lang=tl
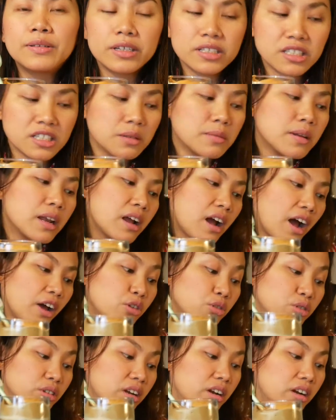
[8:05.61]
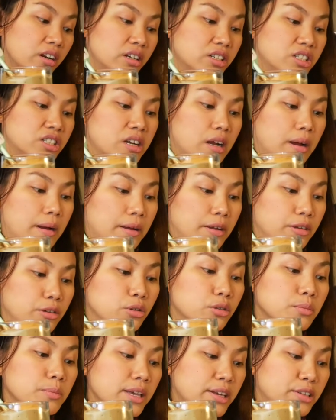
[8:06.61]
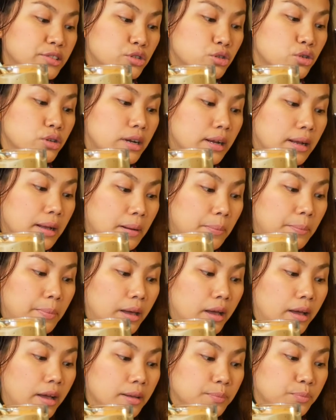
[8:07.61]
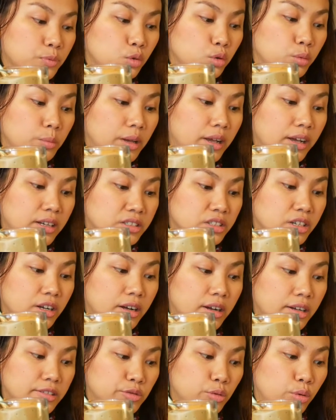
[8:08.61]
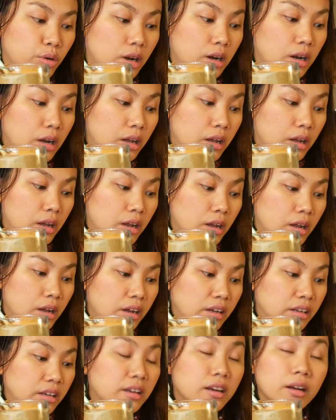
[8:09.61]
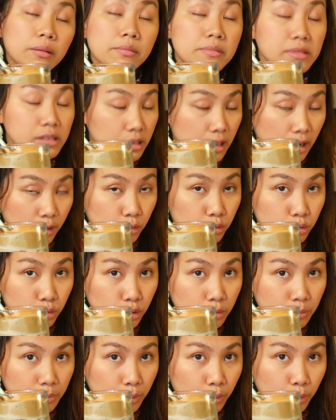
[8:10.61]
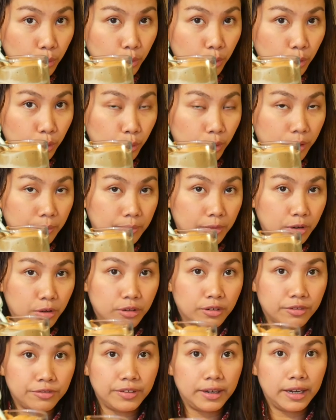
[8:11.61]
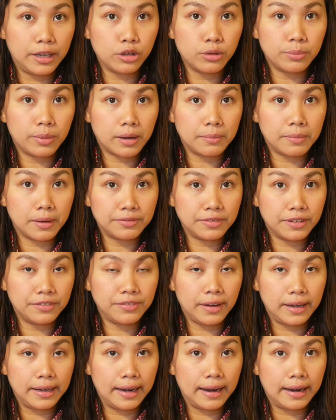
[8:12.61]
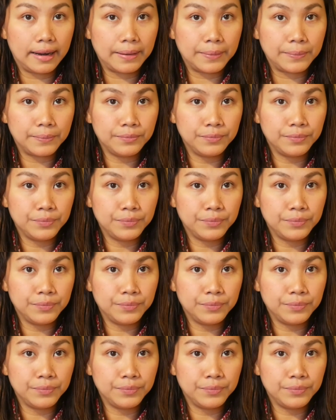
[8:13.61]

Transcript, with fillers: Kasi nag-ano talaga siya, yung mixture ng kape, tubig at saka asukal, hindi ka naman matatakot nun kung, kung, kung feeling nyo para mag fail ang,